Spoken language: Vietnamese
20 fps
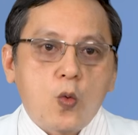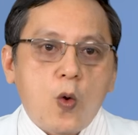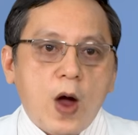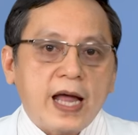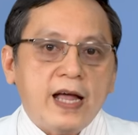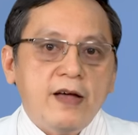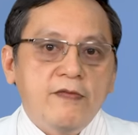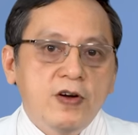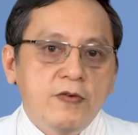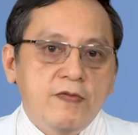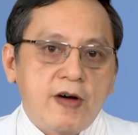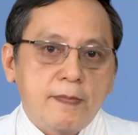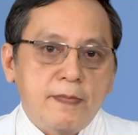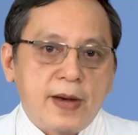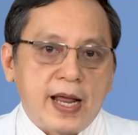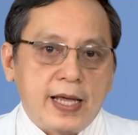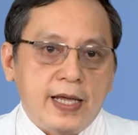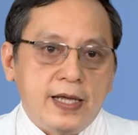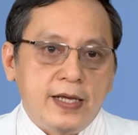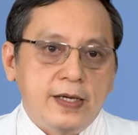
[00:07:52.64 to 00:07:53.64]
quát cái phương pháp
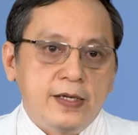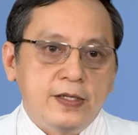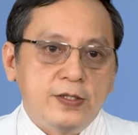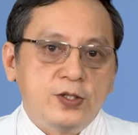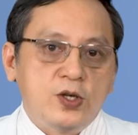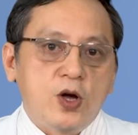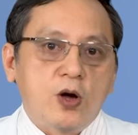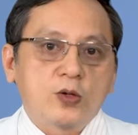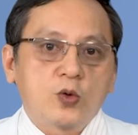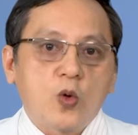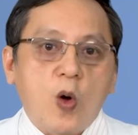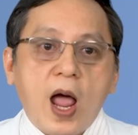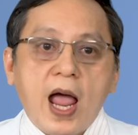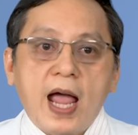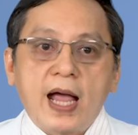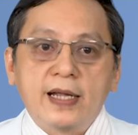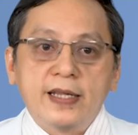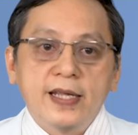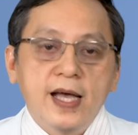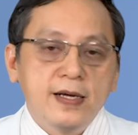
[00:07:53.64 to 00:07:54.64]
này cho
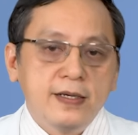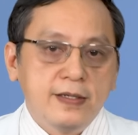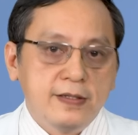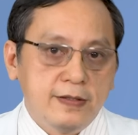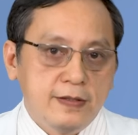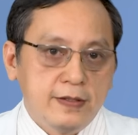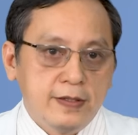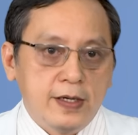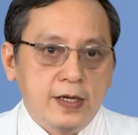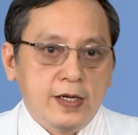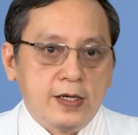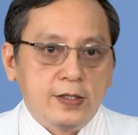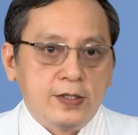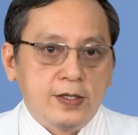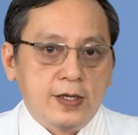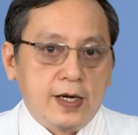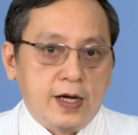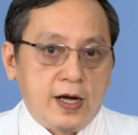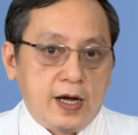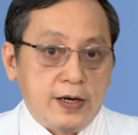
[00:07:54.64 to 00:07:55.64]
toàn dân
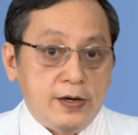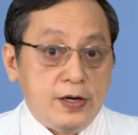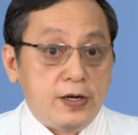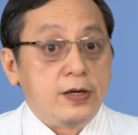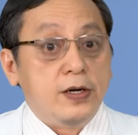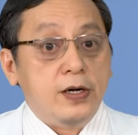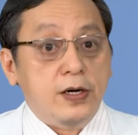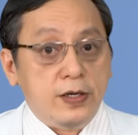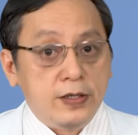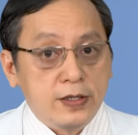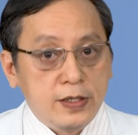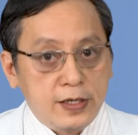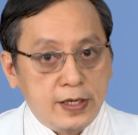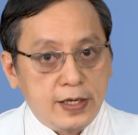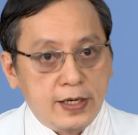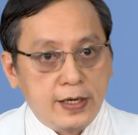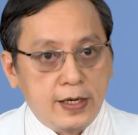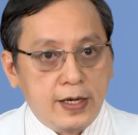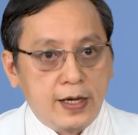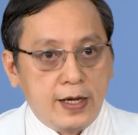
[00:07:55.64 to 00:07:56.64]
được hưởng
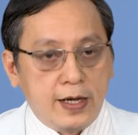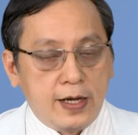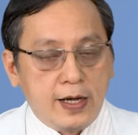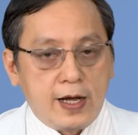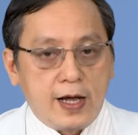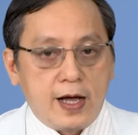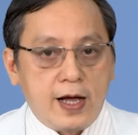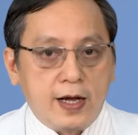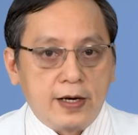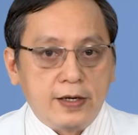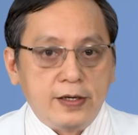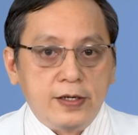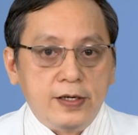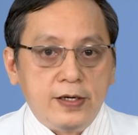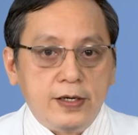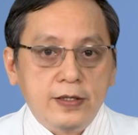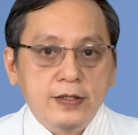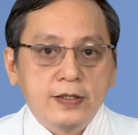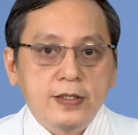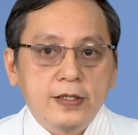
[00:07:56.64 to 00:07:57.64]
dạ. à, được
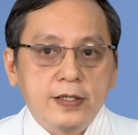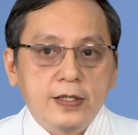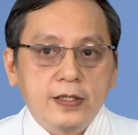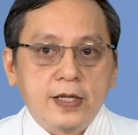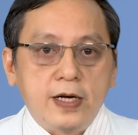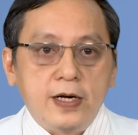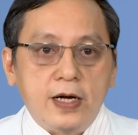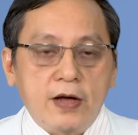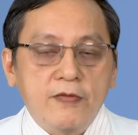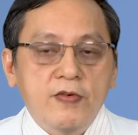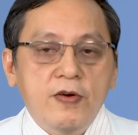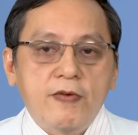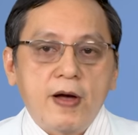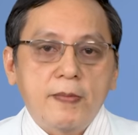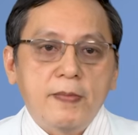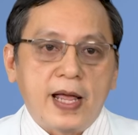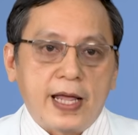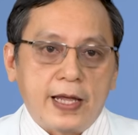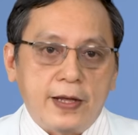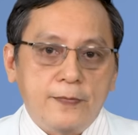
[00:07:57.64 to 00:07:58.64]
hưởng từ cái phương
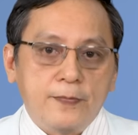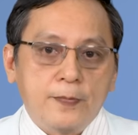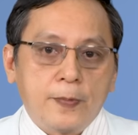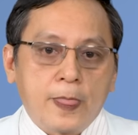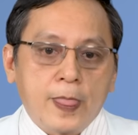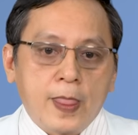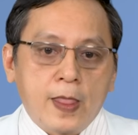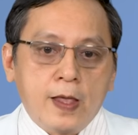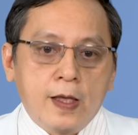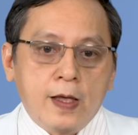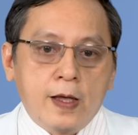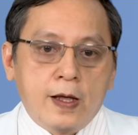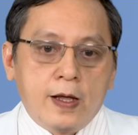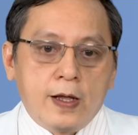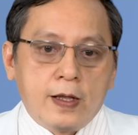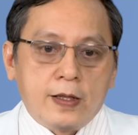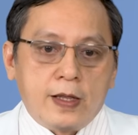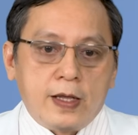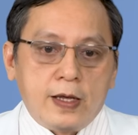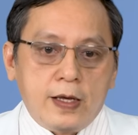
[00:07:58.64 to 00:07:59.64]
pháp này
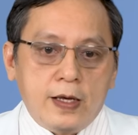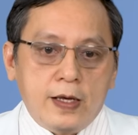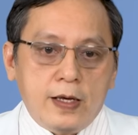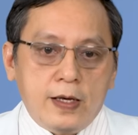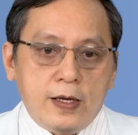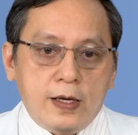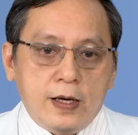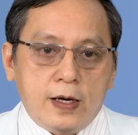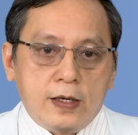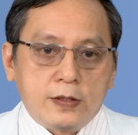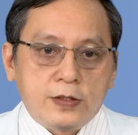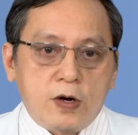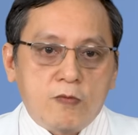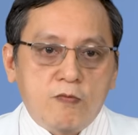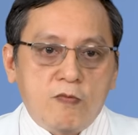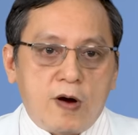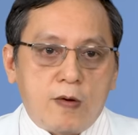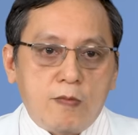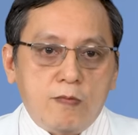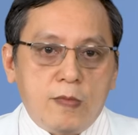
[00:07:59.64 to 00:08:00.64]
thì ờ,
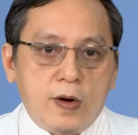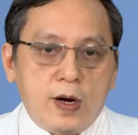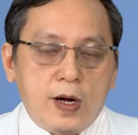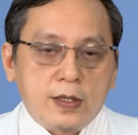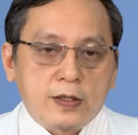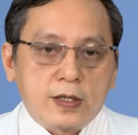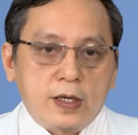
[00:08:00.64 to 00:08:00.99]
trong vòng ờ,